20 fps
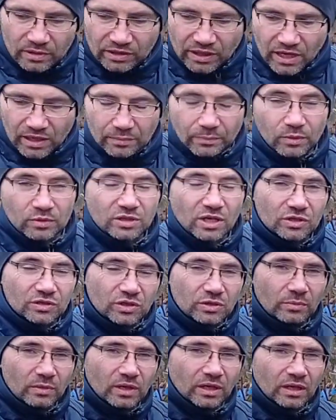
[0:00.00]
tak,
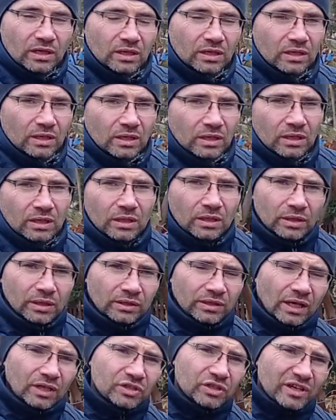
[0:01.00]
posadzimy i
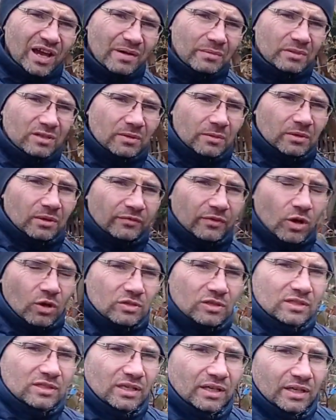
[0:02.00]
tak czekamy sobie do
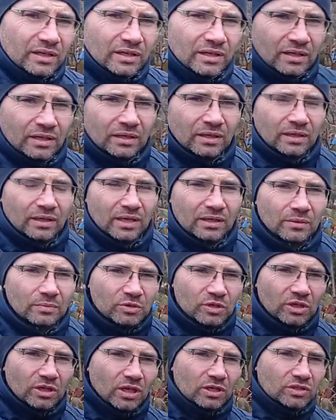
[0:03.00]
wiosny, kiedy
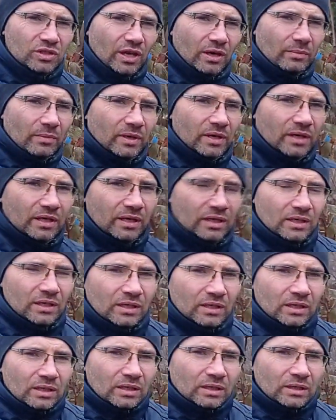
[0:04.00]
przyjedziemy
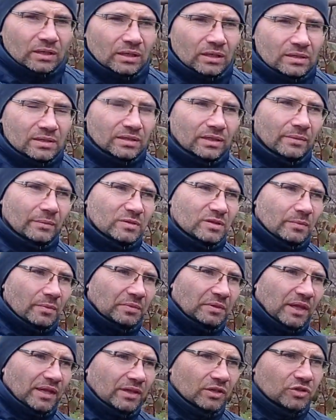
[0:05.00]
i zadajemy sobie
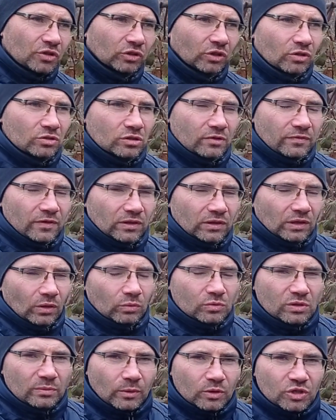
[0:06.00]
pytanie, czy one rozkwitną,
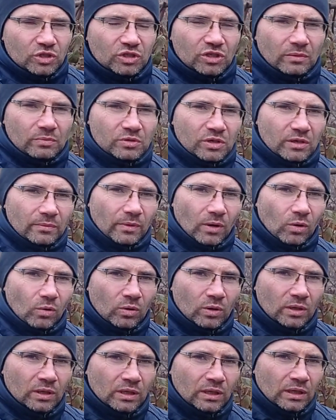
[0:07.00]
czy może się nie przyjmą
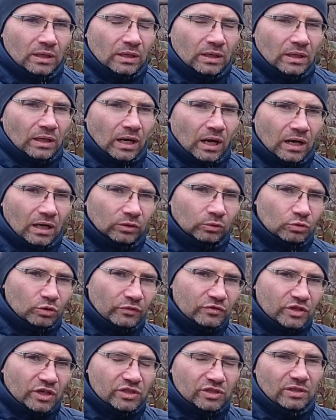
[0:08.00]
ale dużo
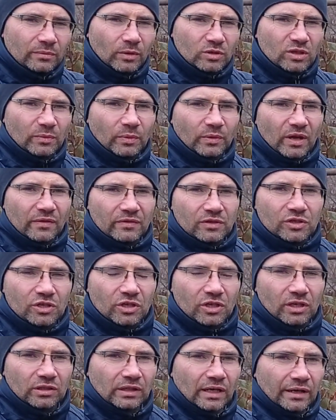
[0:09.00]
wcześniej może pojawić
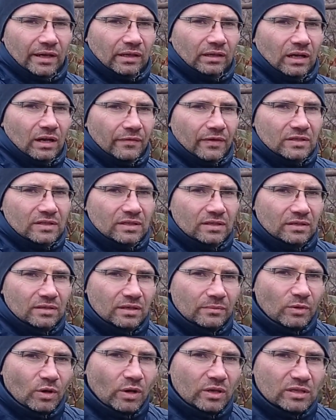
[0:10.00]
się taka dla Was
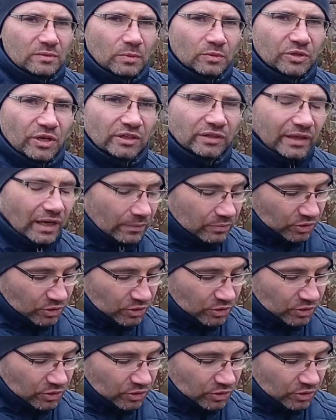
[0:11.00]
niemiła niespodzianka.